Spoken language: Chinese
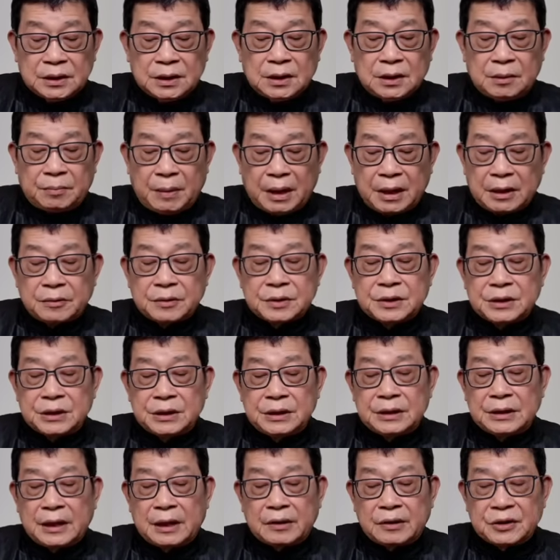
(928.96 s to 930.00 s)
美国之
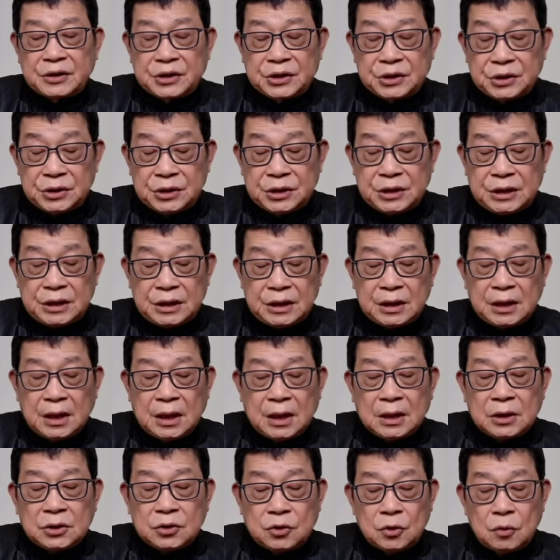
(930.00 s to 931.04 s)
音谈到直击
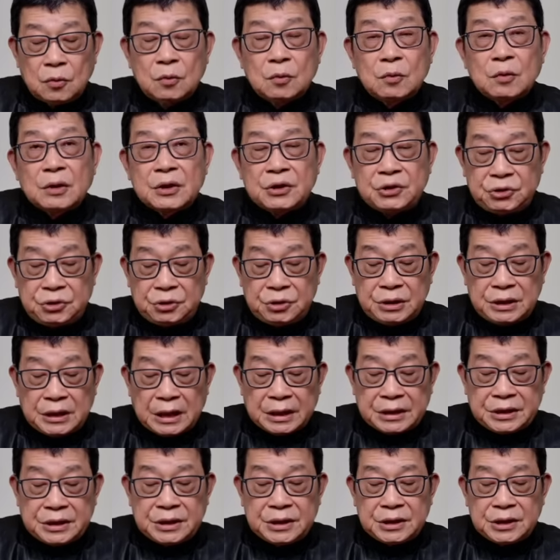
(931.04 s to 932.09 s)
中国的虚
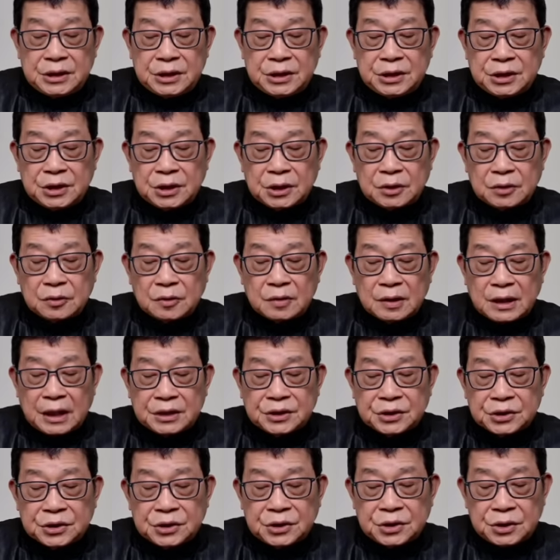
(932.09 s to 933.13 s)
假信息行动，开
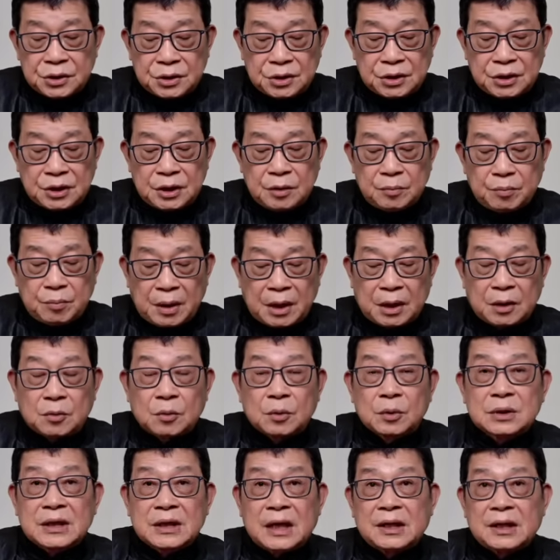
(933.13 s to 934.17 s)
始质疑美
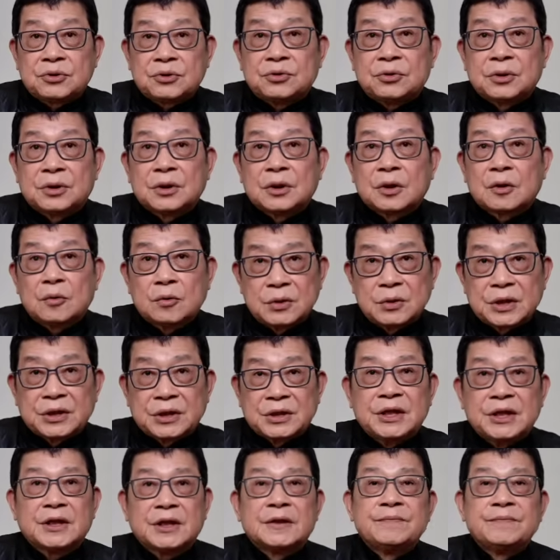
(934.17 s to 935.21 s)
国大选的公正
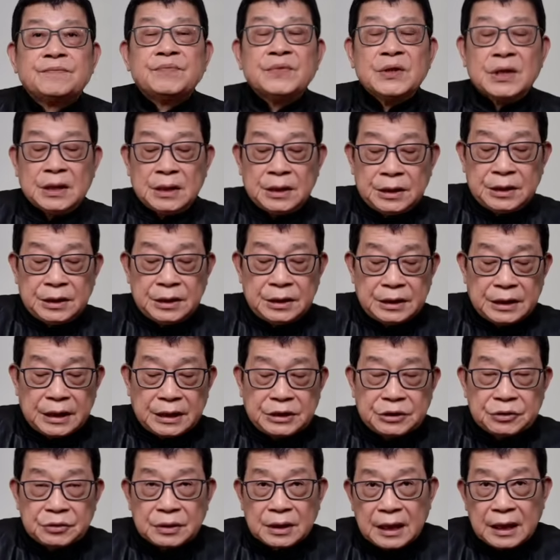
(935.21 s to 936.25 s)
性。也
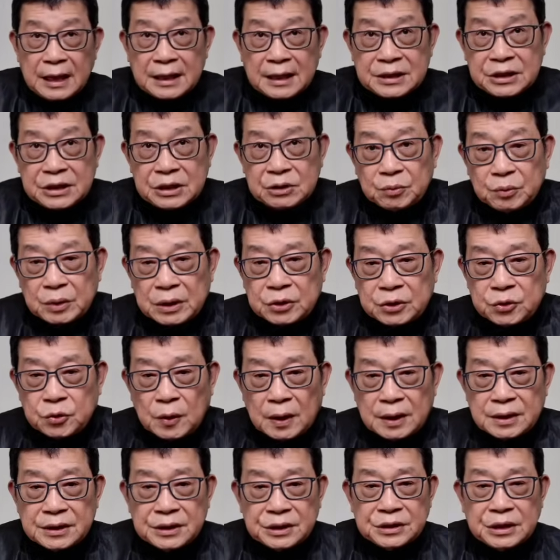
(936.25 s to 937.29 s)
就是垃圾伪
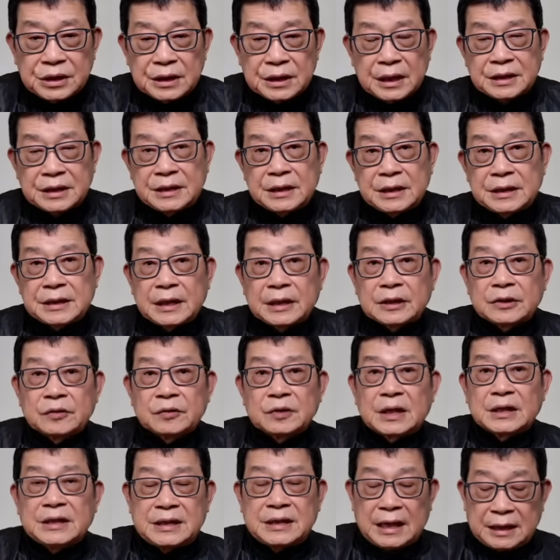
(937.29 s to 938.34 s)
装这些呢，现在都
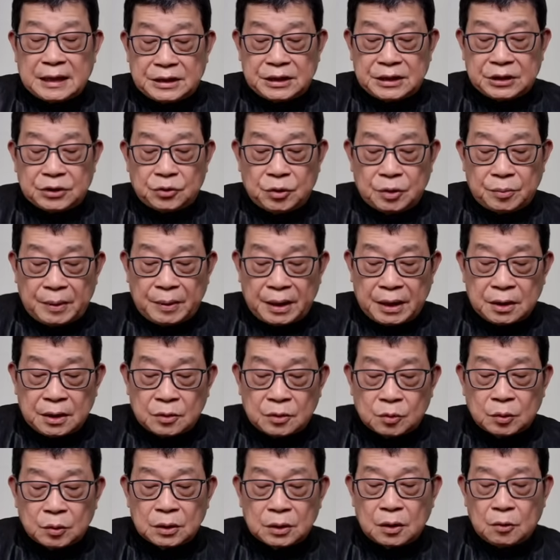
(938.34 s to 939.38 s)
在加紧对美
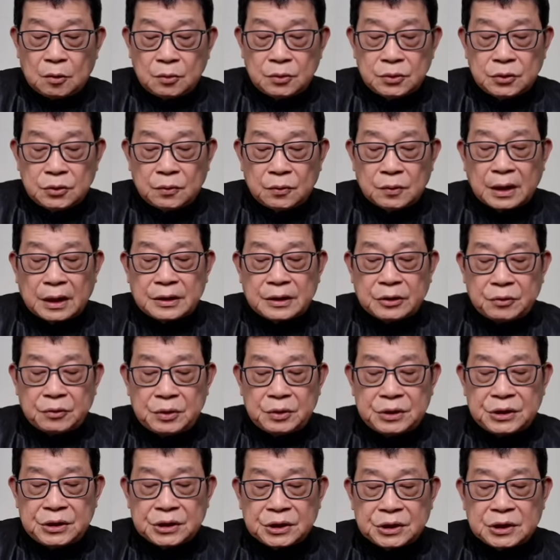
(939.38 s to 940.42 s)
国的公众呢有
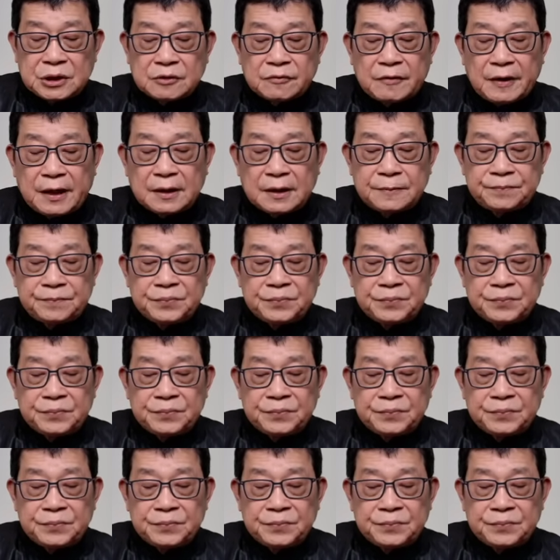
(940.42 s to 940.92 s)
一些释放，